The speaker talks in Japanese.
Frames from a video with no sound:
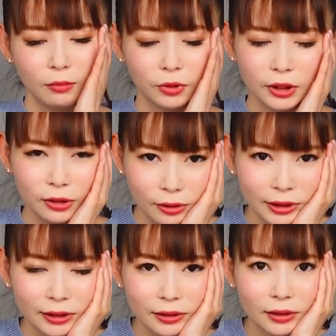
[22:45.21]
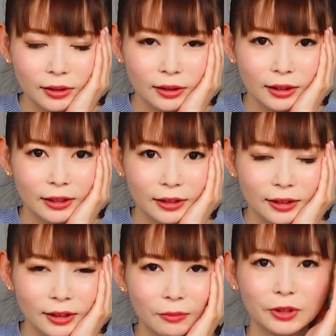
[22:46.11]
う愛おしすぎるから何が
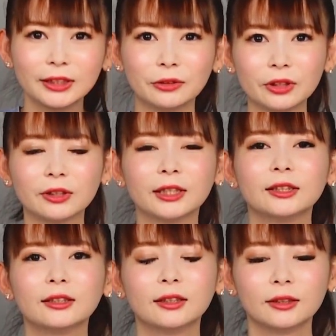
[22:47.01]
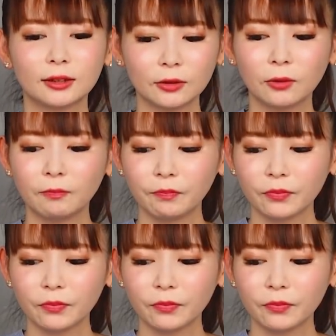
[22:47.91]
来てもいいよっていう感じだったんですけど、